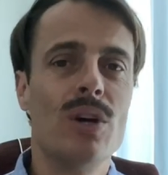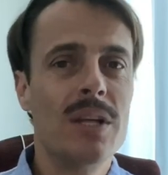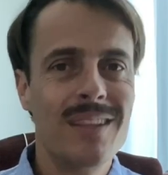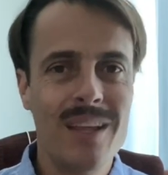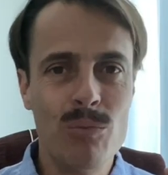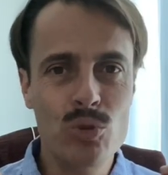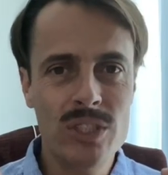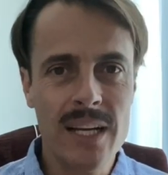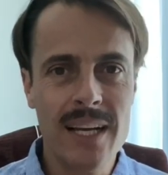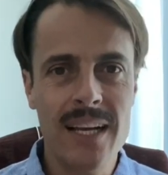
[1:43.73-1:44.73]
de
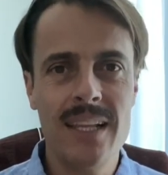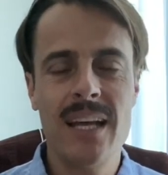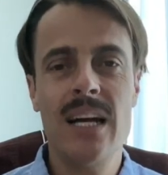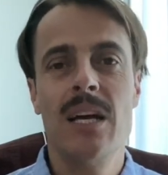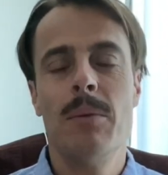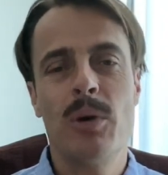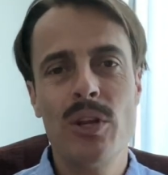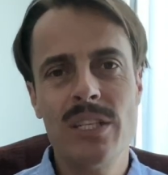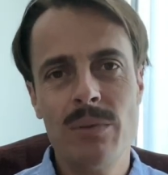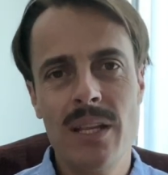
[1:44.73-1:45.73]
mucha calidad, pero hoy
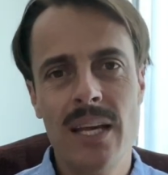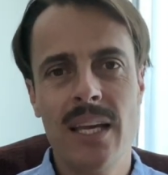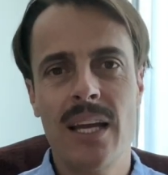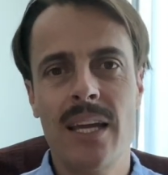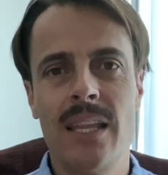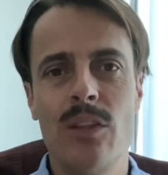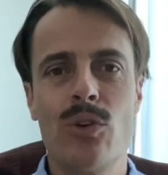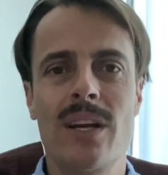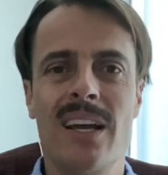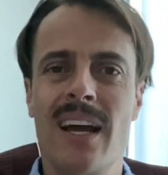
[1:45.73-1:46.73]
es verdad que ha quedado
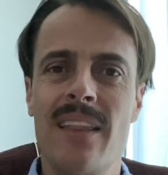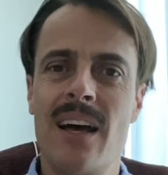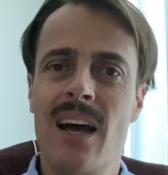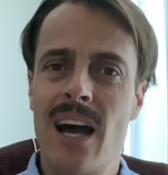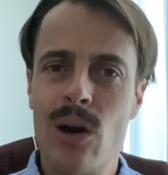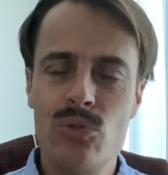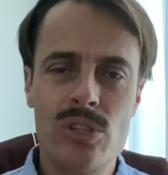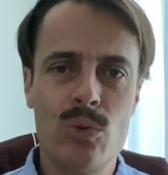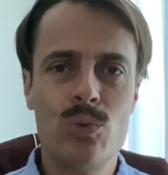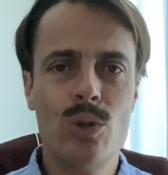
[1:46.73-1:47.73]
relegada a un
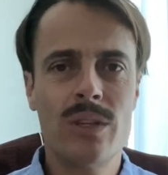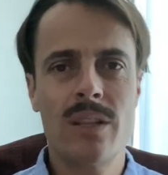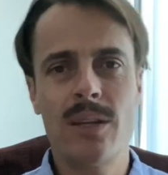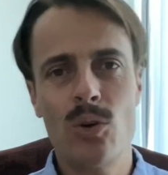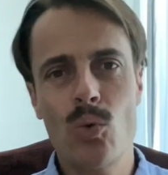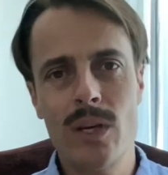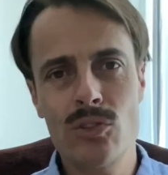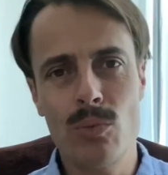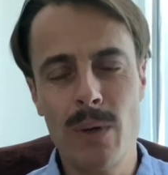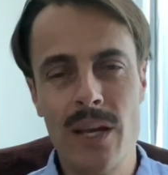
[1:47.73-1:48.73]
segundo, tercero o
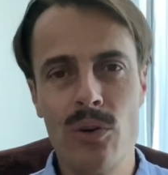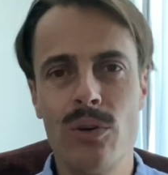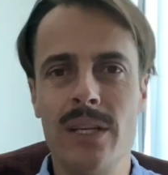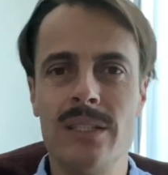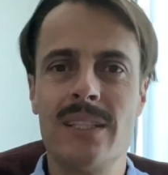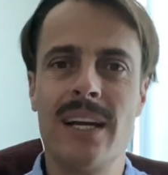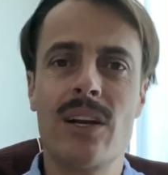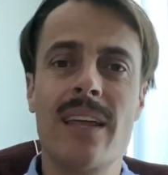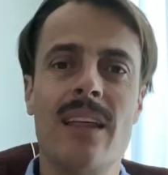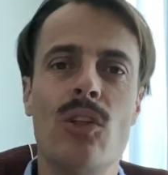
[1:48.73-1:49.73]
cuarto plano y se ha
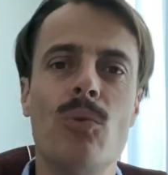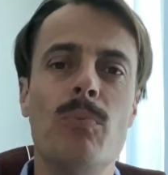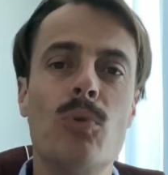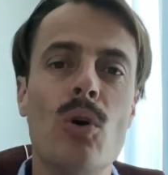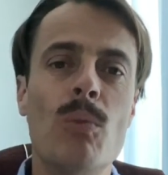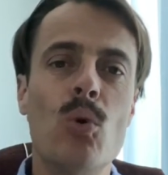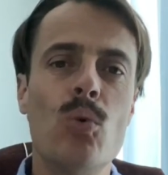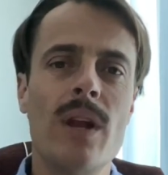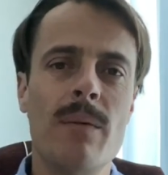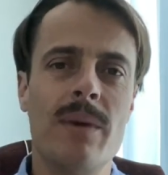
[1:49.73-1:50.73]
quedado como
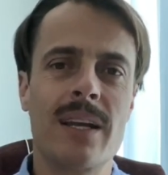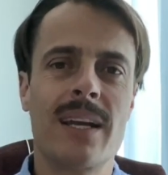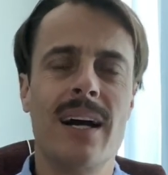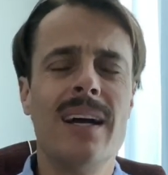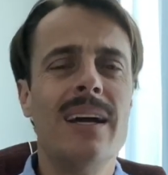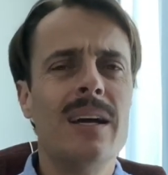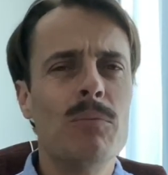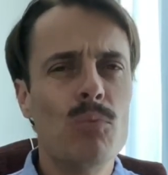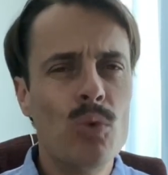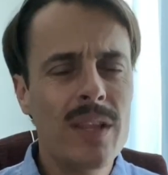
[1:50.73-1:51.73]
una marca
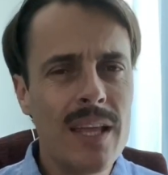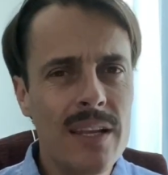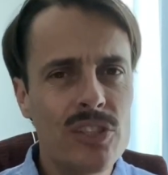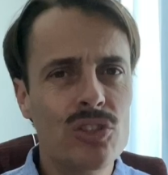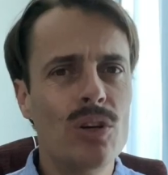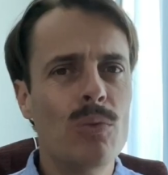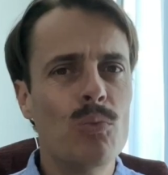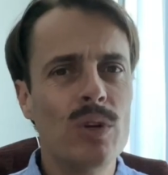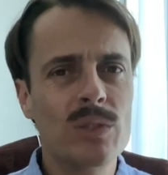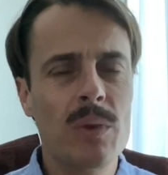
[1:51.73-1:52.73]
muy de nicho,
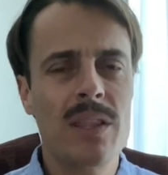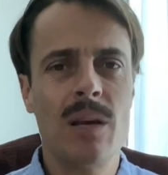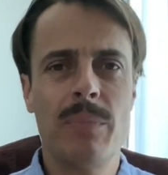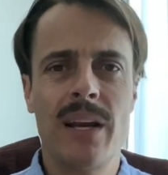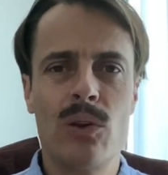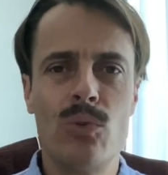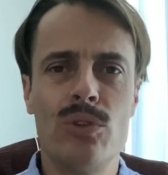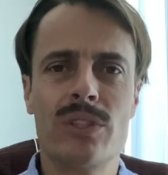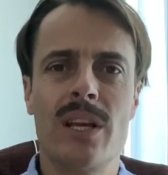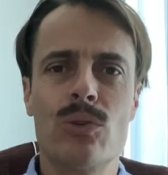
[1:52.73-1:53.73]
muy especial para
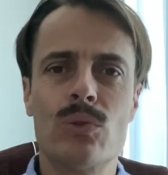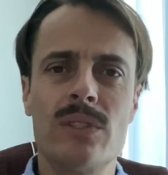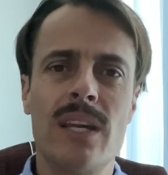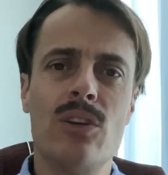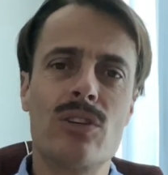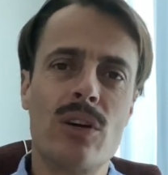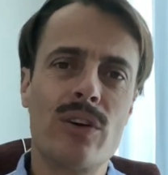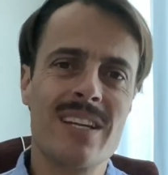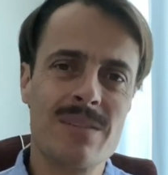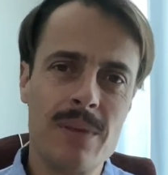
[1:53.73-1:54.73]
algunos que les gustan los
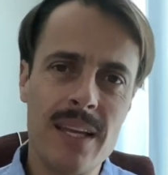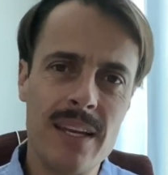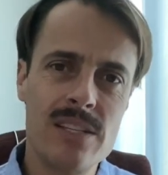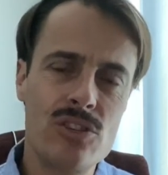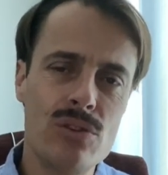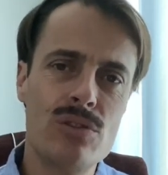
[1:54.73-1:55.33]
relojes bien hechos,